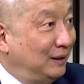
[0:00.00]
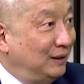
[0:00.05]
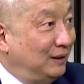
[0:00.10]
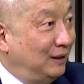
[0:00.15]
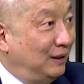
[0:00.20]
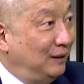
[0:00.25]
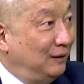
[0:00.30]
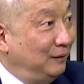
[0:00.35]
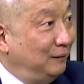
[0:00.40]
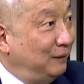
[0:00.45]

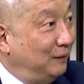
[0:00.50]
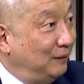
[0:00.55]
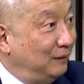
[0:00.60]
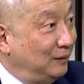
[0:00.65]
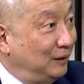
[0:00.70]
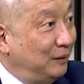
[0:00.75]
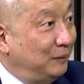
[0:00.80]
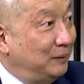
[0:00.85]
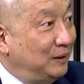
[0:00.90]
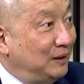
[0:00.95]
呃，那么
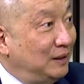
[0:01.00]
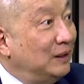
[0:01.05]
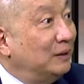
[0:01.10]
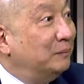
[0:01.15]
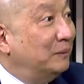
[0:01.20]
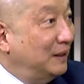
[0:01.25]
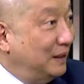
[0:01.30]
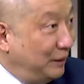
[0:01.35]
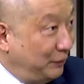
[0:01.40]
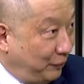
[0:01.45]
那么热
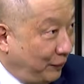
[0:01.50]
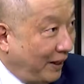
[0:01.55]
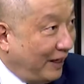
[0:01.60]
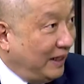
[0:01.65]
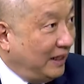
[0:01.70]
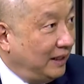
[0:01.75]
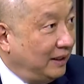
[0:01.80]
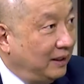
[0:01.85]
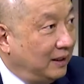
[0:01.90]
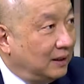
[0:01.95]
门的原
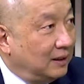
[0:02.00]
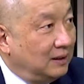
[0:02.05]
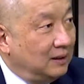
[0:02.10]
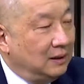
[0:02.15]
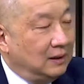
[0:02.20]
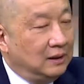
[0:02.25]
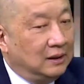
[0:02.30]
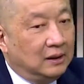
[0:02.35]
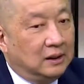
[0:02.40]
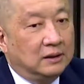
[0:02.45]
因了。嗯。